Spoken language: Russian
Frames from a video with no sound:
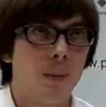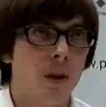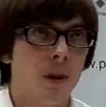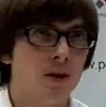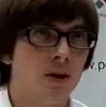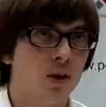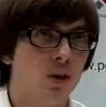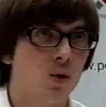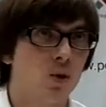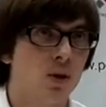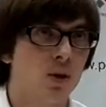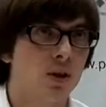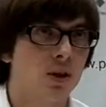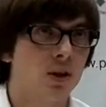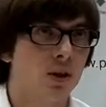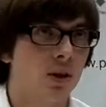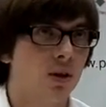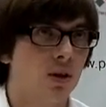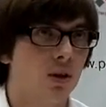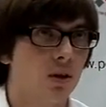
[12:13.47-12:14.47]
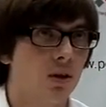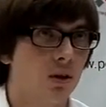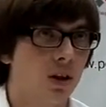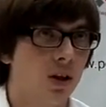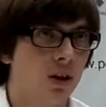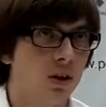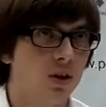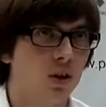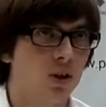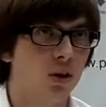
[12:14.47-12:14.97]
Они находятся на
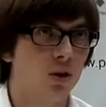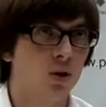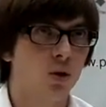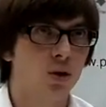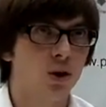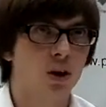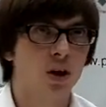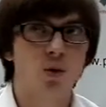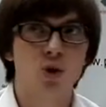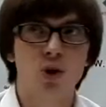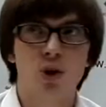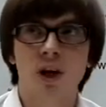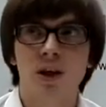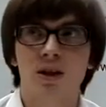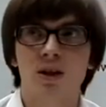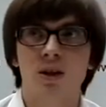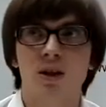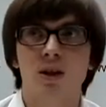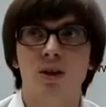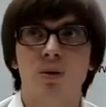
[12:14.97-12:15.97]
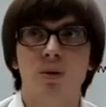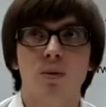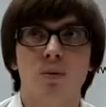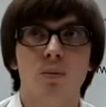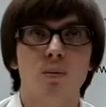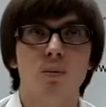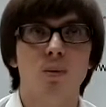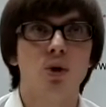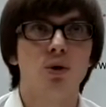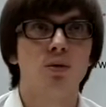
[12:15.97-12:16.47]
этой территории коммуникации
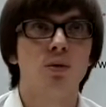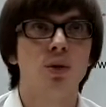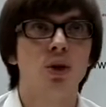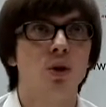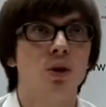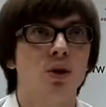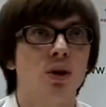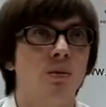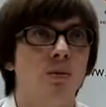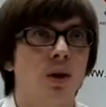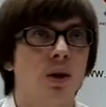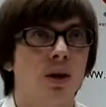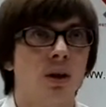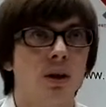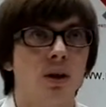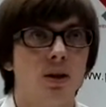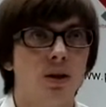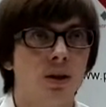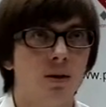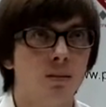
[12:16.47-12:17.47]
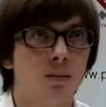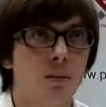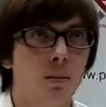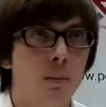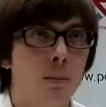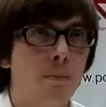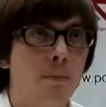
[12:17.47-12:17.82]
под бетонным покрытием.